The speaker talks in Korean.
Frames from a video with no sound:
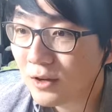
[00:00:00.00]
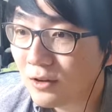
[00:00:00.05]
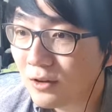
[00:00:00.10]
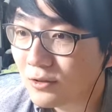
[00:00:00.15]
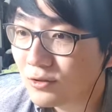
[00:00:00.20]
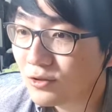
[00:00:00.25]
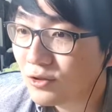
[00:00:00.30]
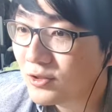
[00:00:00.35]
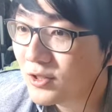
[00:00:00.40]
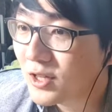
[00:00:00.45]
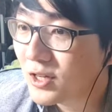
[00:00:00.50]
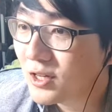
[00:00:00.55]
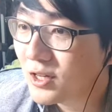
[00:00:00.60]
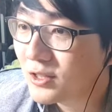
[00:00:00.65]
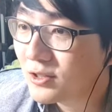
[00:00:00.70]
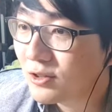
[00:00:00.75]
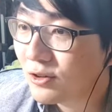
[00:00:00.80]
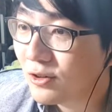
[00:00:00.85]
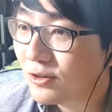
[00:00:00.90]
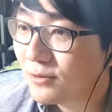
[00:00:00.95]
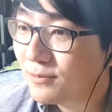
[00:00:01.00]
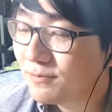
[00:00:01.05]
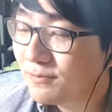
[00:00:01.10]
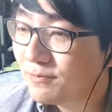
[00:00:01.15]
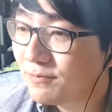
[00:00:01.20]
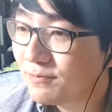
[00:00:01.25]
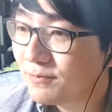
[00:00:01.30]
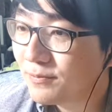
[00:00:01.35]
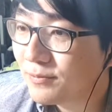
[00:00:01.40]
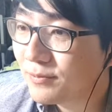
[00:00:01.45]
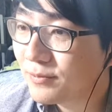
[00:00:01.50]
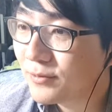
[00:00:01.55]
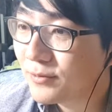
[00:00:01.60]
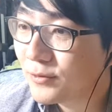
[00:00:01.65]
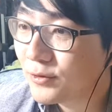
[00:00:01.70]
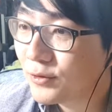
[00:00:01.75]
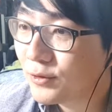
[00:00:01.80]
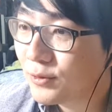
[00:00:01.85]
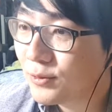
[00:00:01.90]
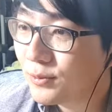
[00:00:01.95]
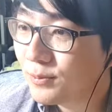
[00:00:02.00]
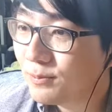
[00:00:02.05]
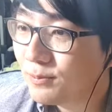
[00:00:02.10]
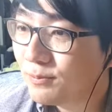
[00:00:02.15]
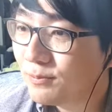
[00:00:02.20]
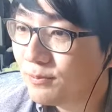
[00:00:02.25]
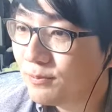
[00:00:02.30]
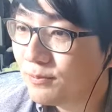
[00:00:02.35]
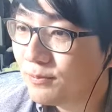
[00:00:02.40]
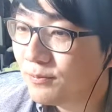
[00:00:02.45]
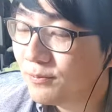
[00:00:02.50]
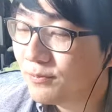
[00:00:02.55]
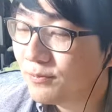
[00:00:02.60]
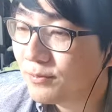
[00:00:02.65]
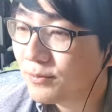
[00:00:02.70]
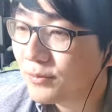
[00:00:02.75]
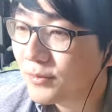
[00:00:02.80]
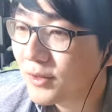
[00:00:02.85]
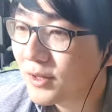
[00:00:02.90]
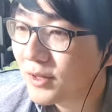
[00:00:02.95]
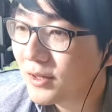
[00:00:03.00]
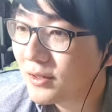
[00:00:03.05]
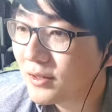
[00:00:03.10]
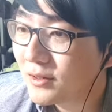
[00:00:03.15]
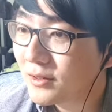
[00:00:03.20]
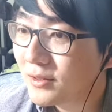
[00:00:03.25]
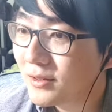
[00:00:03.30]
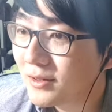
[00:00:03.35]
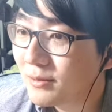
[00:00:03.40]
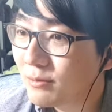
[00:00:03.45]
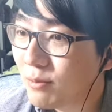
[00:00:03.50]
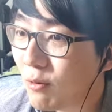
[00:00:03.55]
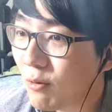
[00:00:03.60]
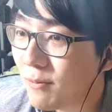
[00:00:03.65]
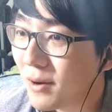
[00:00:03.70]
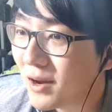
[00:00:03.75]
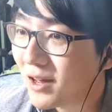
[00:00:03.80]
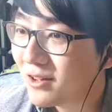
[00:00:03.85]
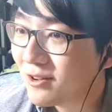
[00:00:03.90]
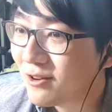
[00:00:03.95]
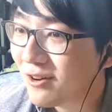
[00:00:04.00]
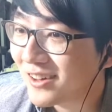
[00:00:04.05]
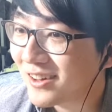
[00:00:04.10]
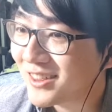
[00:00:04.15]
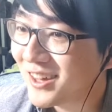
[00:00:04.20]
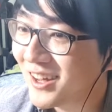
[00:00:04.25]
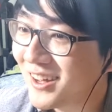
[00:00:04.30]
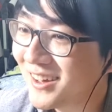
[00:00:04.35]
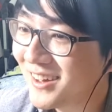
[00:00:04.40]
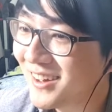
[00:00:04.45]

어, 술자리에서 좀 폭발할 것 같아.